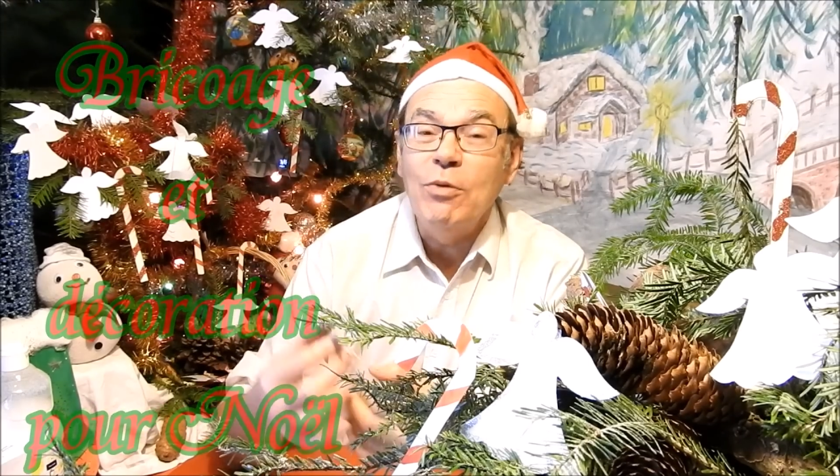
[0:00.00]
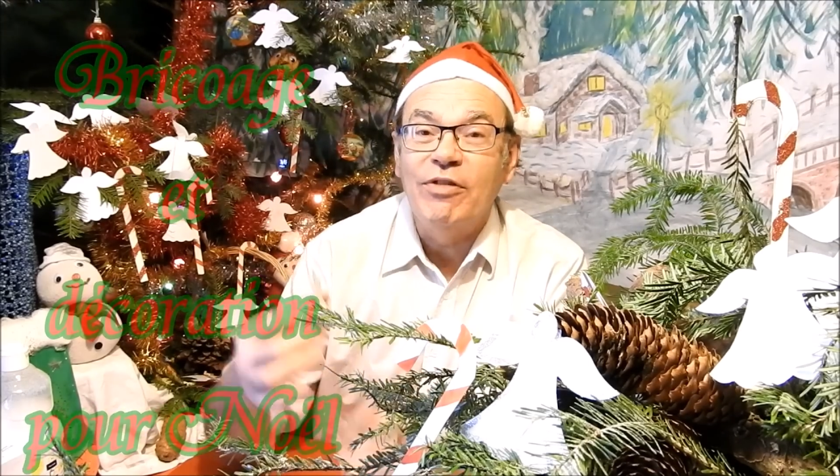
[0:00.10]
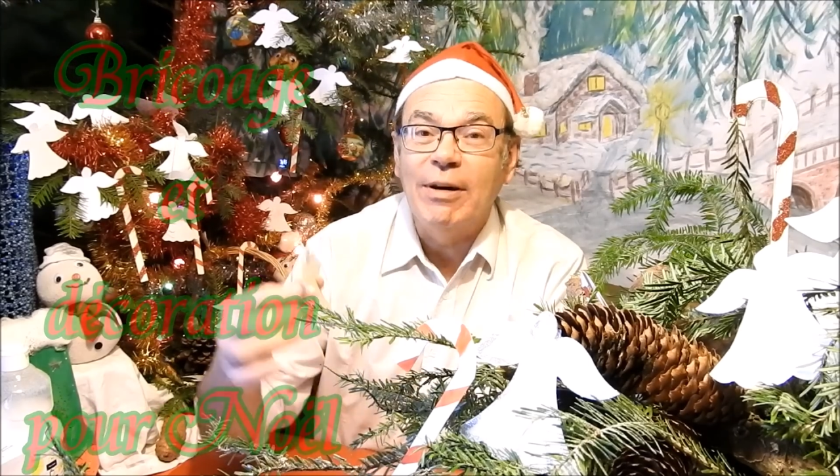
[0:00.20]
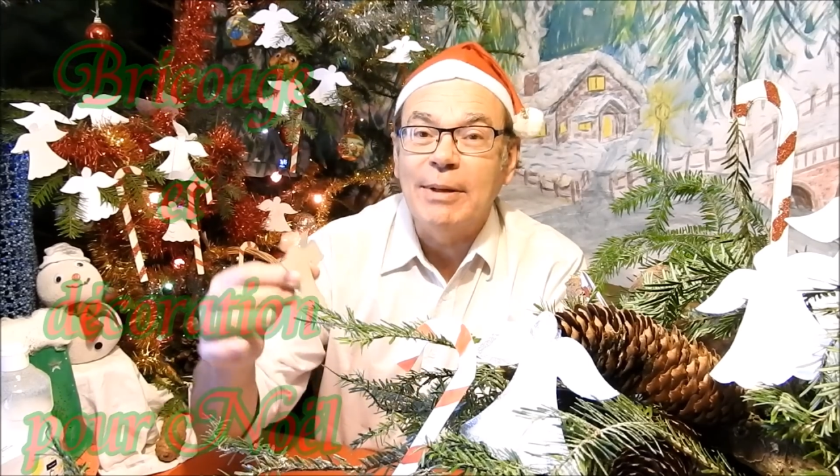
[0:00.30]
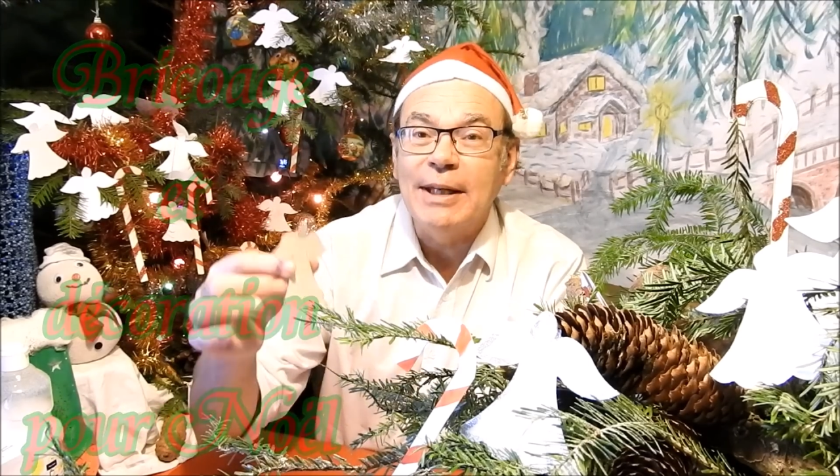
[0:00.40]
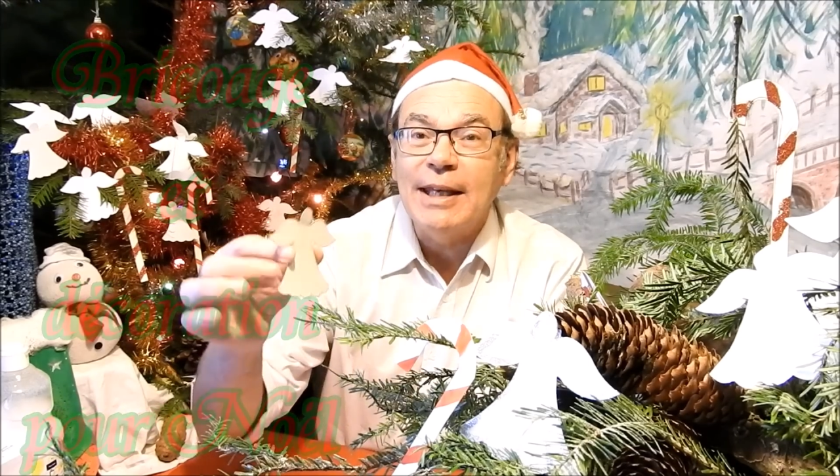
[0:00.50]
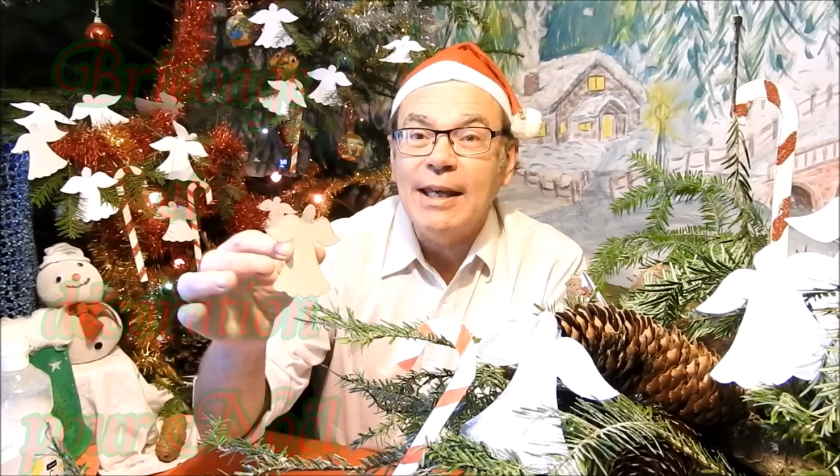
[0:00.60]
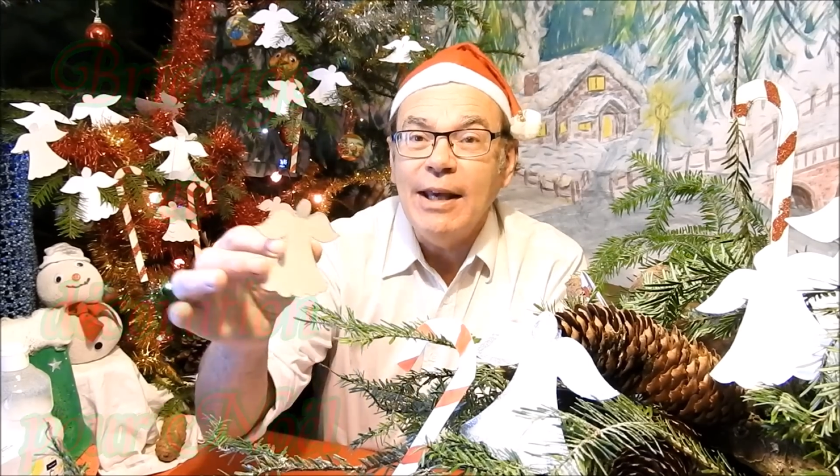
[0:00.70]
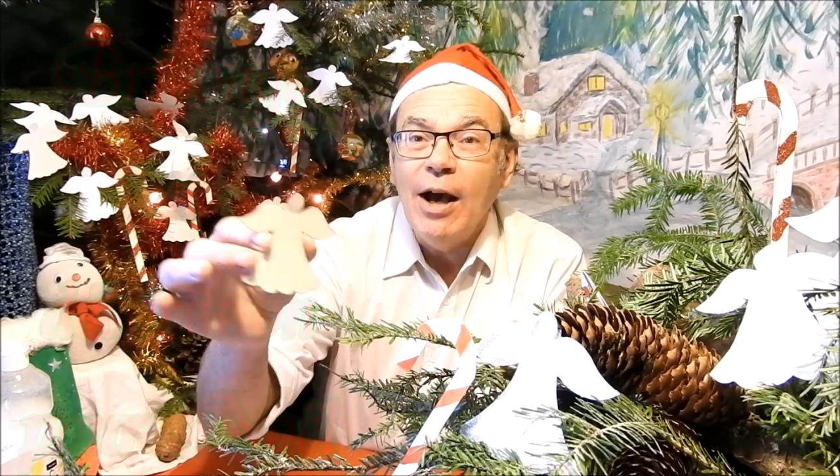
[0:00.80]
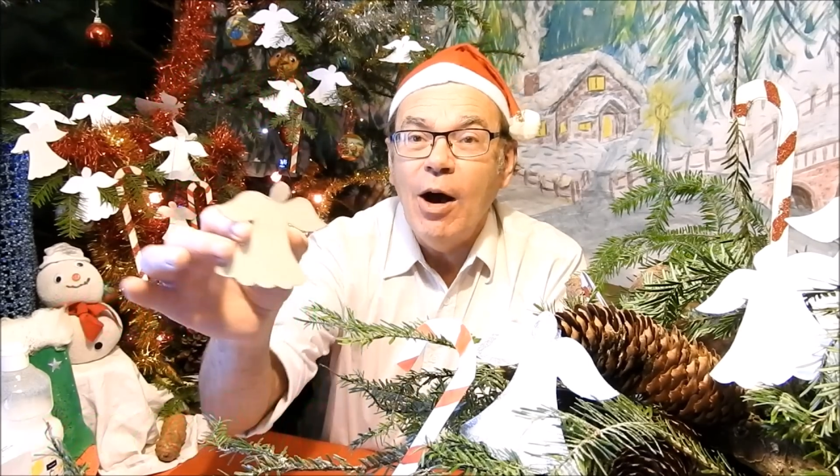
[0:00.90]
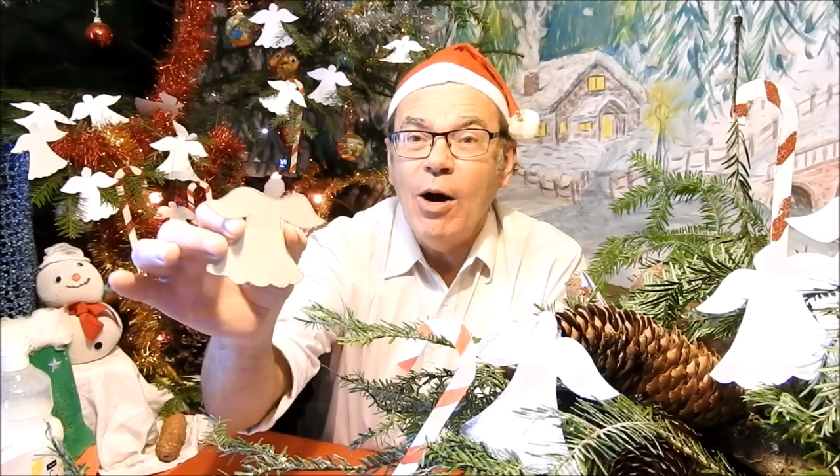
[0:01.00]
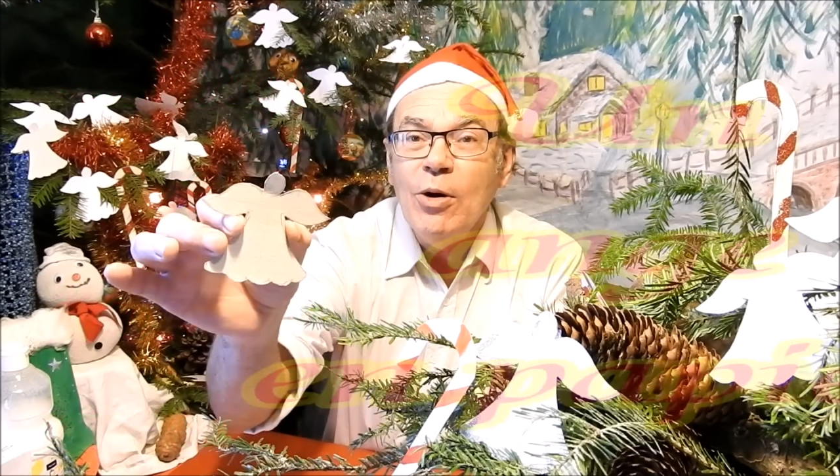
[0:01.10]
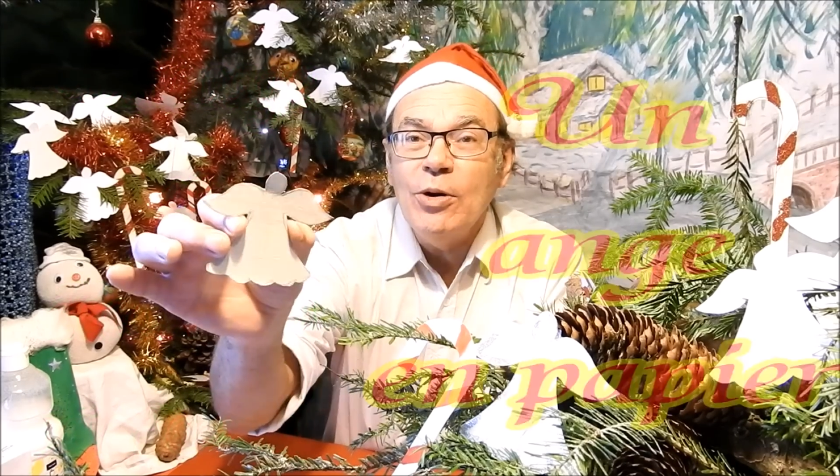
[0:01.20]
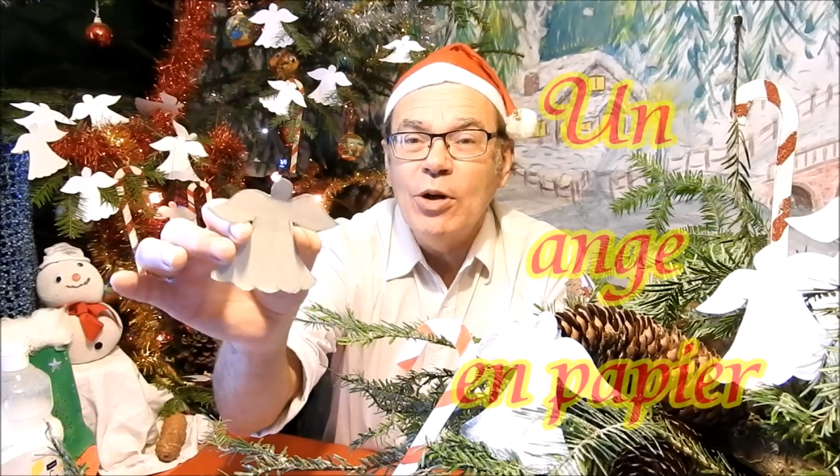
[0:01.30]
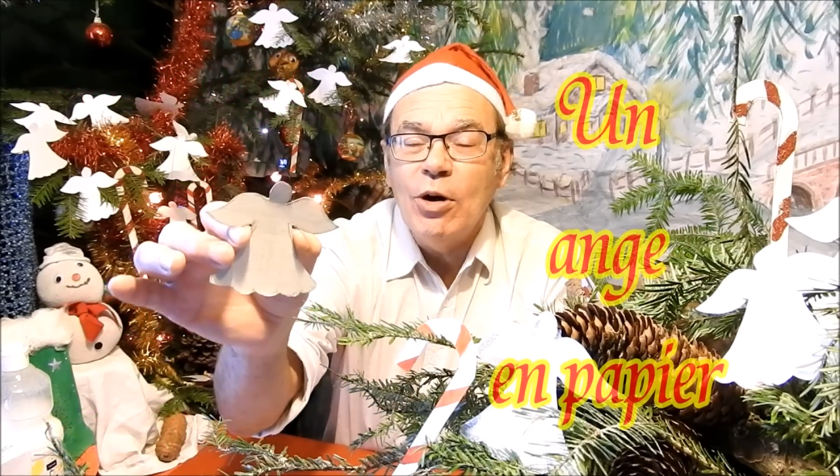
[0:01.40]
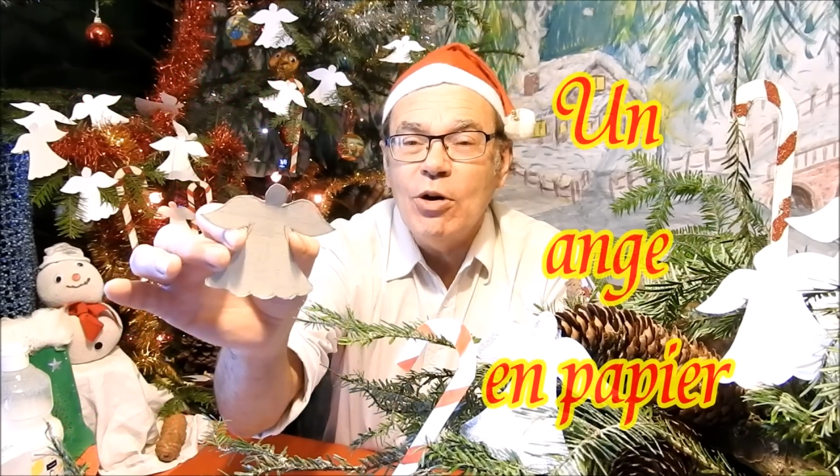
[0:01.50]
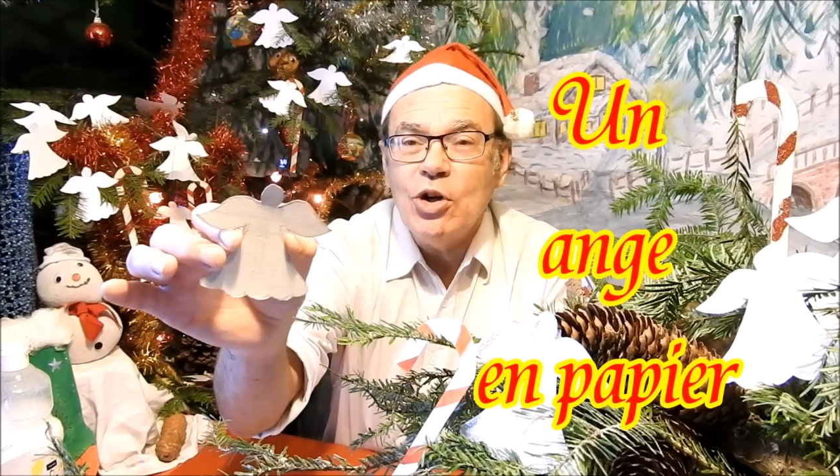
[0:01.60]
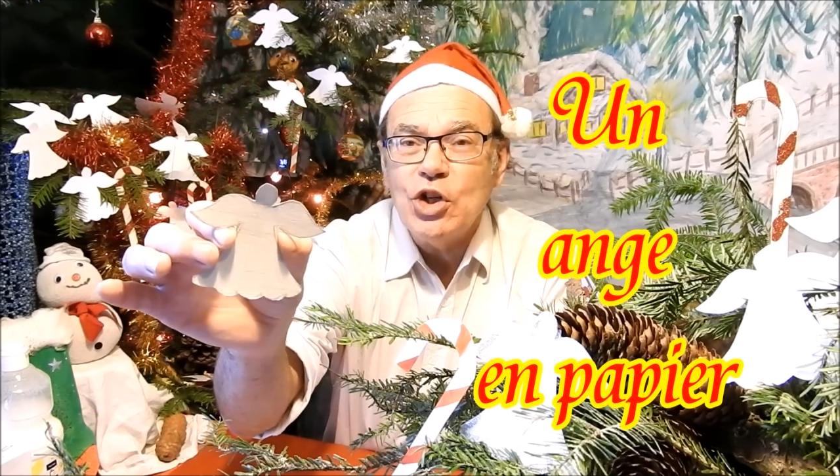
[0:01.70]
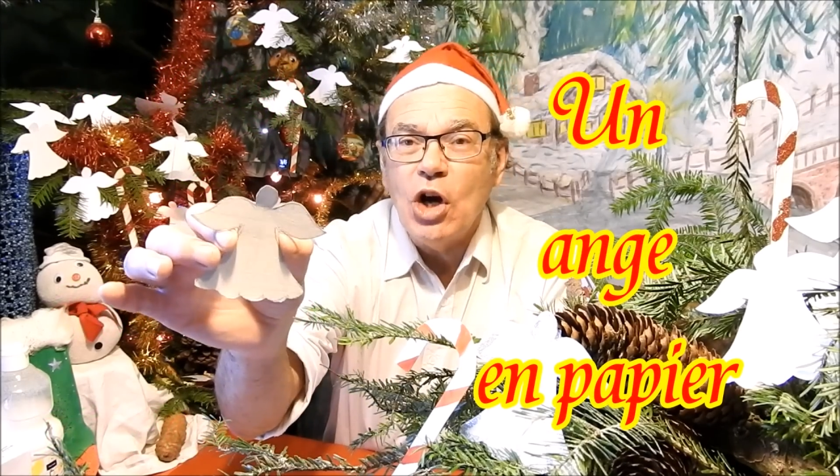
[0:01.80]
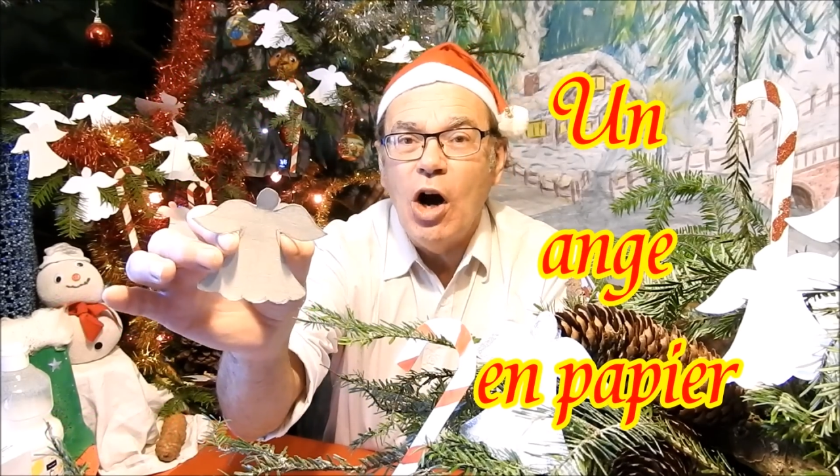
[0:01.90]
ou fabriquer un
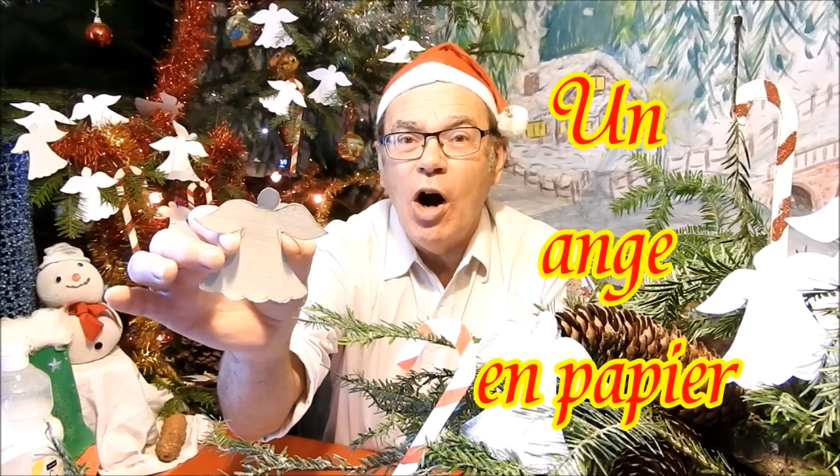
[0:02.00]
ange